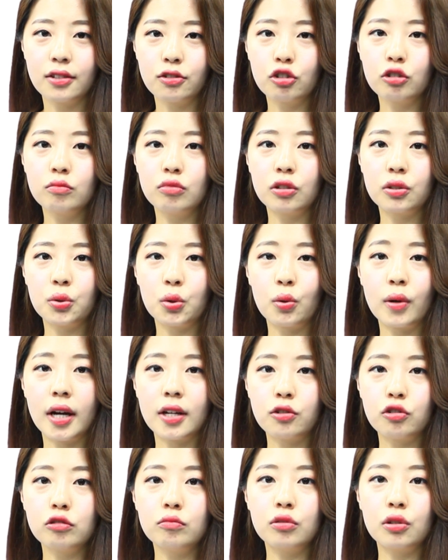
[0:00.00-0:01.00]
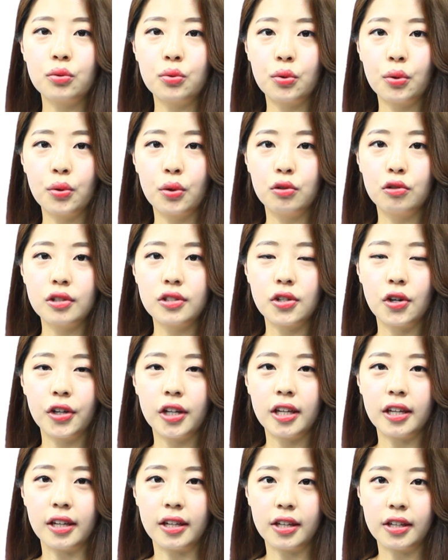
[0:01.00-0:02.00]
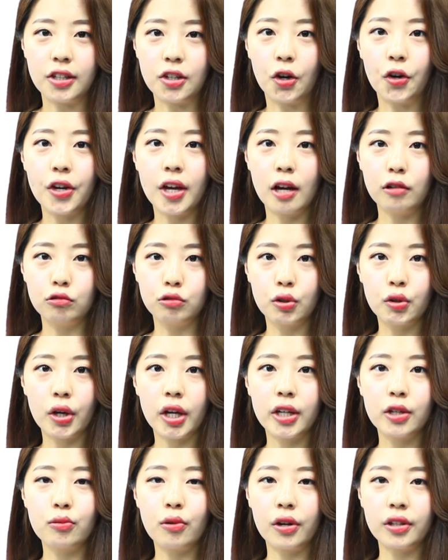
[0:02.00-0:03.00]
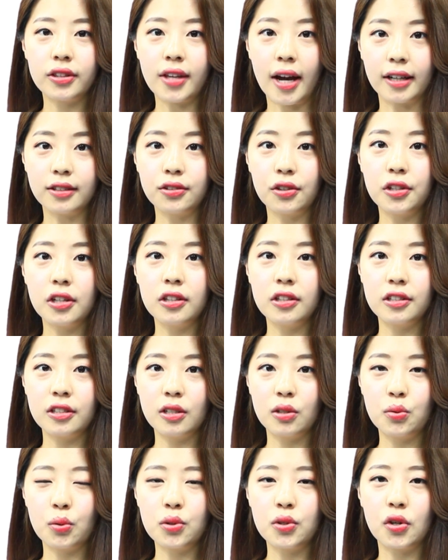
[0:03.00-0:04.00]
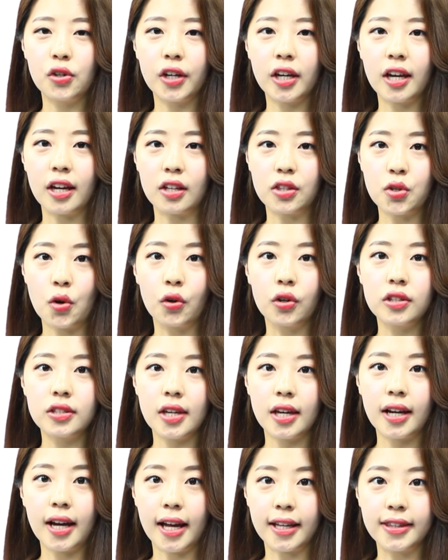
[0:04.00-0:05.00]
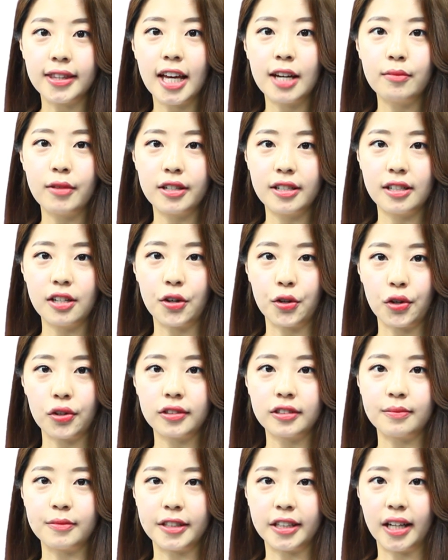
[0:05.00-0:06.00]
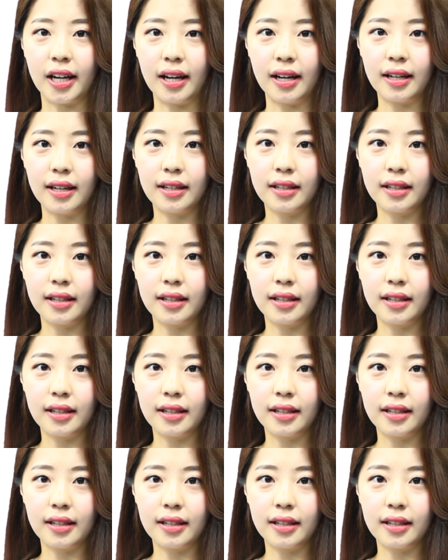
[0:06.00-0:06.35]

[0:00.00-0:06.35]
충북도와 충북도교육청이 여야 국회의원 당선인들을 초청해 정책 간담회를 열었습니다.